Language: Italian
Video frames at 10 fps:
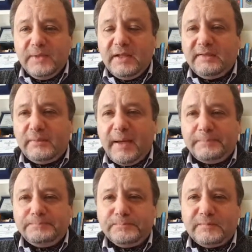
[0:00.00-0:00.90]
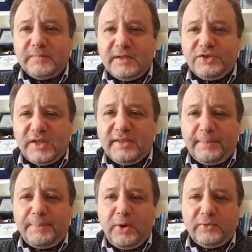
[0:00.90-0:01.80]
Insomma, c'è
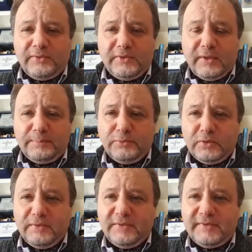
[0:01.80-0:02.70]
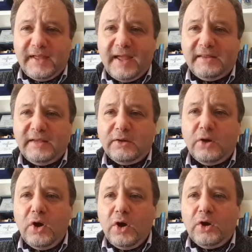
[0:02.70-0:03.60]
da porsi dal punto di vista
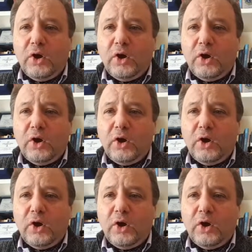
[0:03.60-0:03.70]
etico